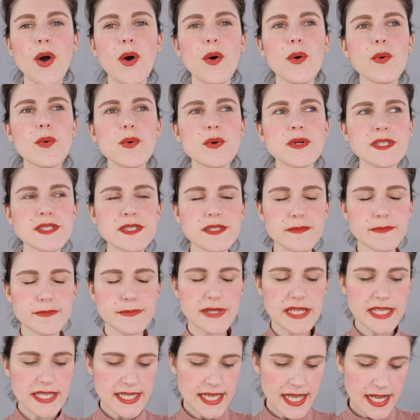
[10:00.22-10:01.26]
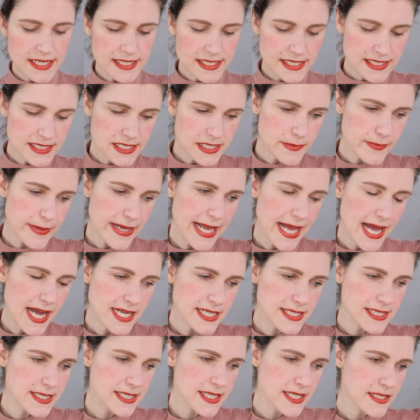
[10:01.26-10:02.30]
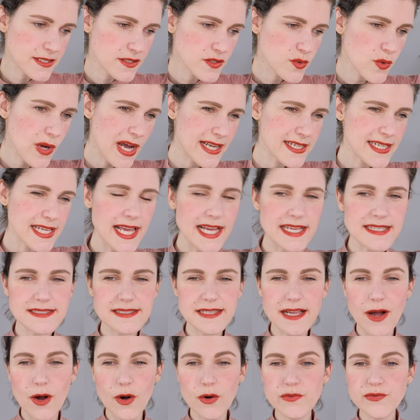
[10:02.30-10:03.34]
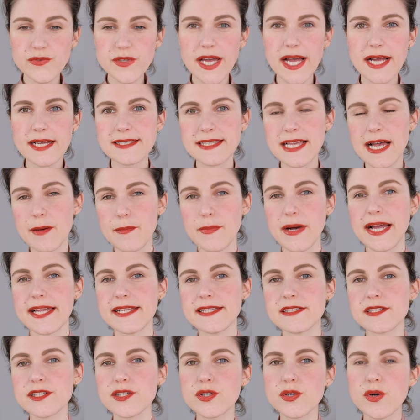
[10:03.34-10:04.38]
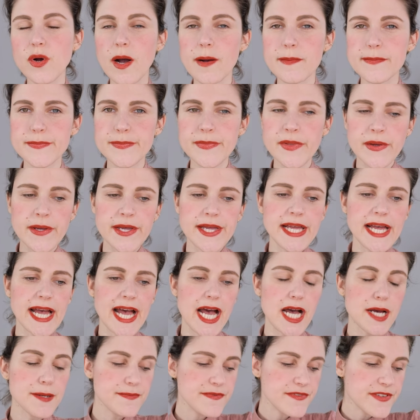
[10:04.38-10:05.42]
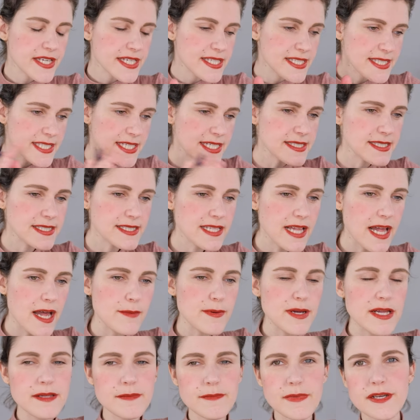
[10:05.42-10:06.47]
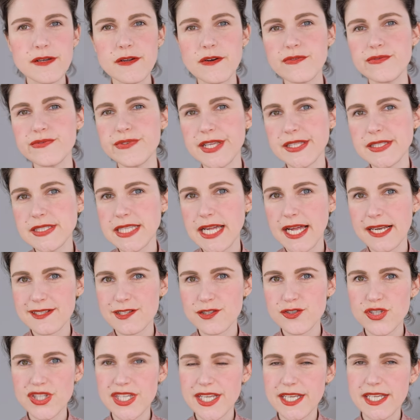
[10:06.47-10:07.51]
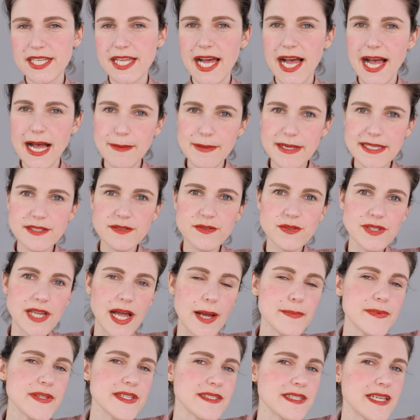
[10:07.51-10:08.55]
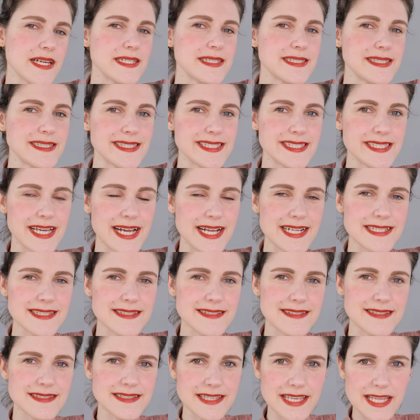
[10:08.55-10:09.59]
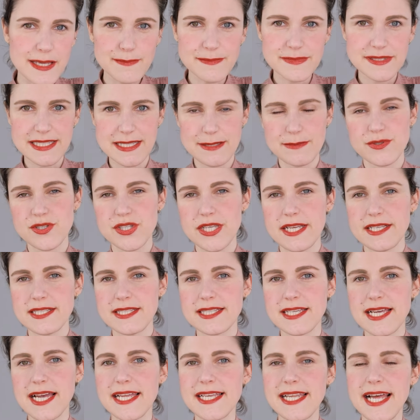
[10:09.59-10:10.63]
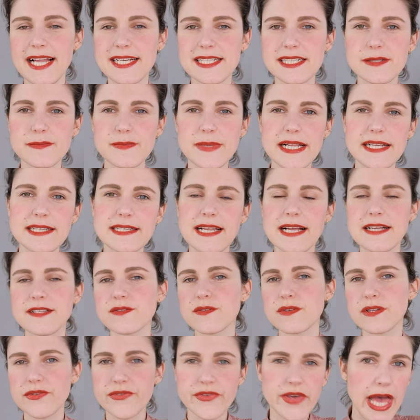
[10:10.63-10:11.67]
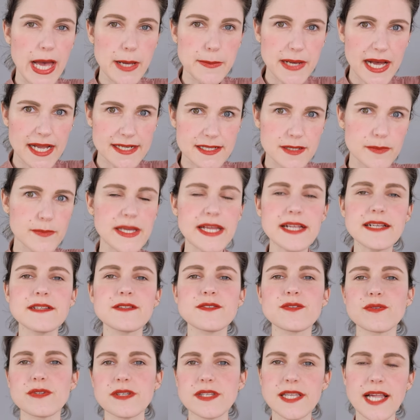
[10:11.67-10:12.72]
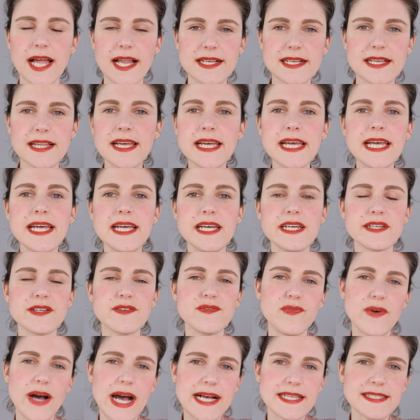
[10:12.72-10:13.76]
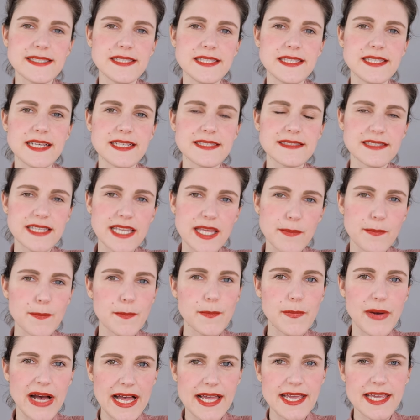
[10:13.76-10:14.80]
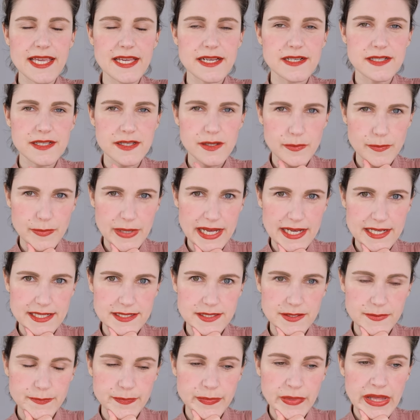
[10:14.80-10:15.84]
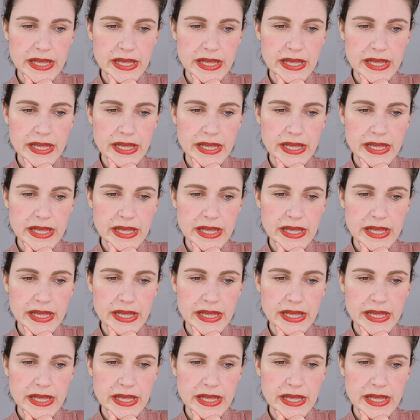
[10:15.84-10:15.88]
und bin dann in 2018 so an erste Auftragsarbeiten gekommen, habe währenddessen aber immer noch fest angestellt gearbeitet und habe das als, als Nebenselbstständigkeit angemeldet, also ein Gewerbe angemeldet und dann quasi das nebenbei gemacht